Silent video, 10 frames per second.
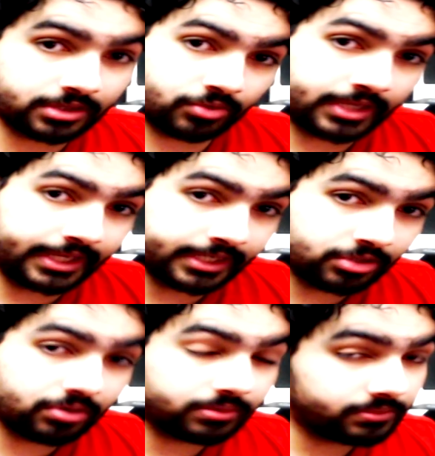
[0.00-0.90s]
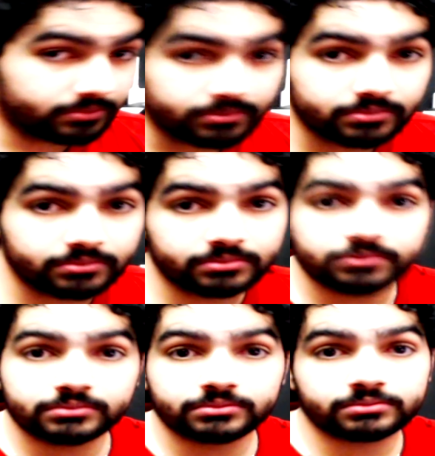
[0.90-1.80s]
تيظنوا الا حيدوه
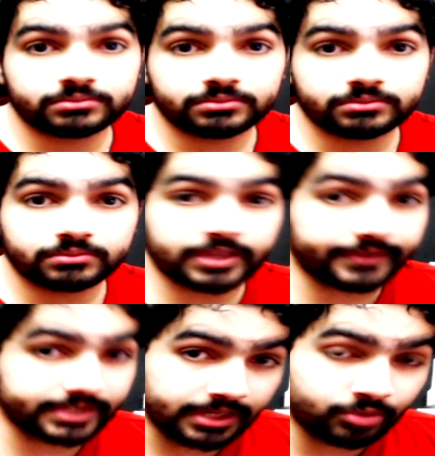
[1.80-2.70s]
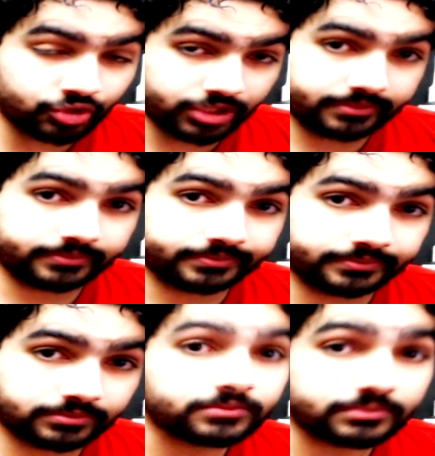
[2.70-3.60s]
صافي تحل المشكل
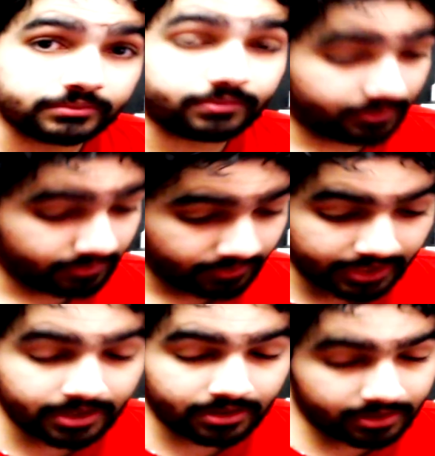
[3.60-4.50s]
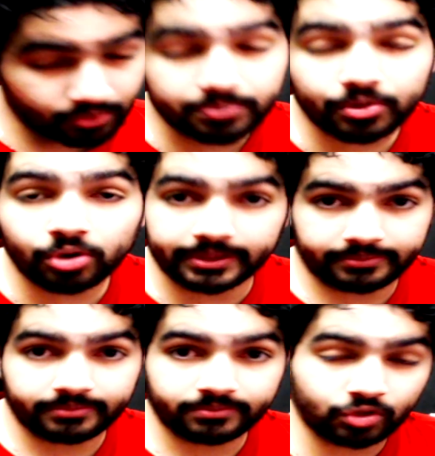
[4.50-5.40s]
هذا هذا هو
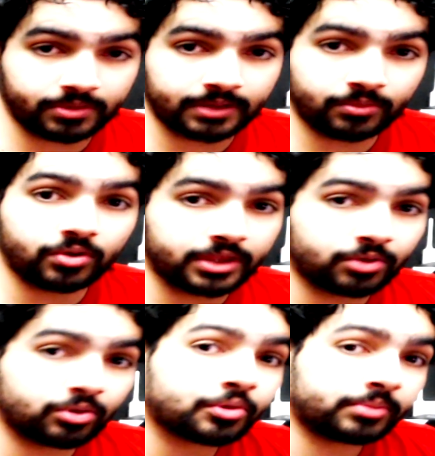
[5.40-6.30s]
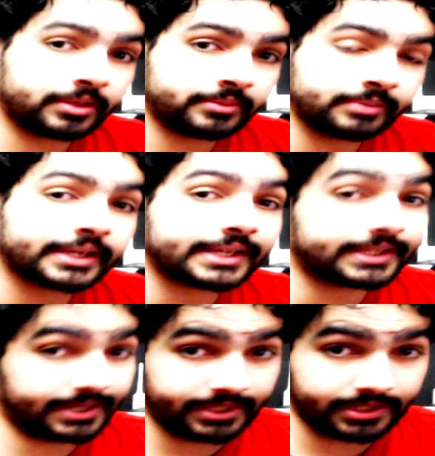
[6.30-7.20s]
البروبليم نورمالمون هذا هو البروبليم اللي باغي
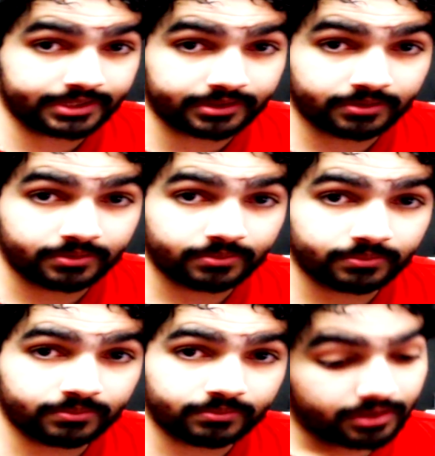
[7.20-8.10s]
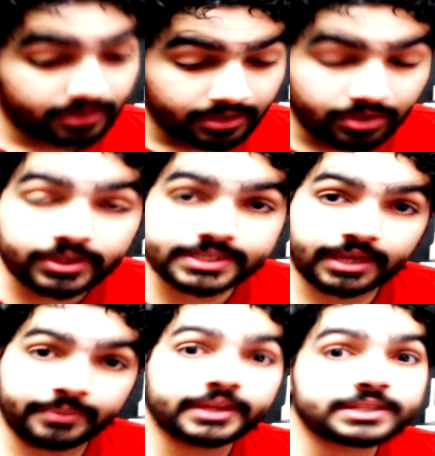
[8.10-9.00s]
نهضر عليه انا دونك
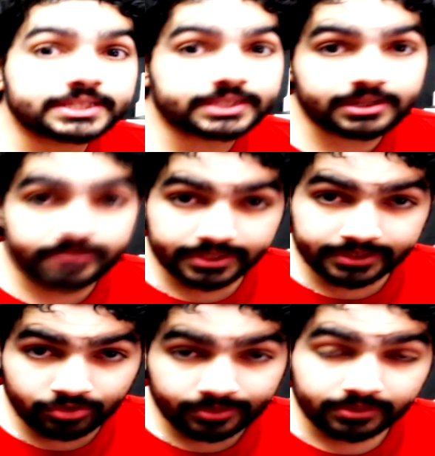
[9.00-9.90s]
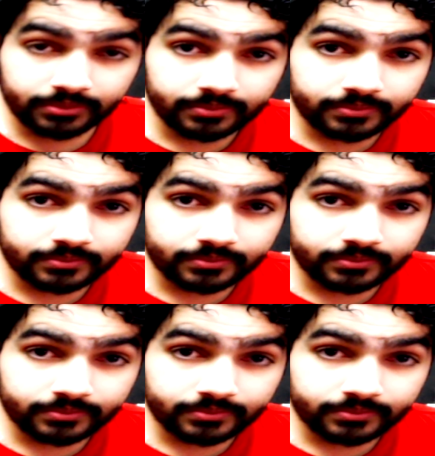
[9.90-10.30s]
اصاحبي انا جيت نهضر معاك اليوم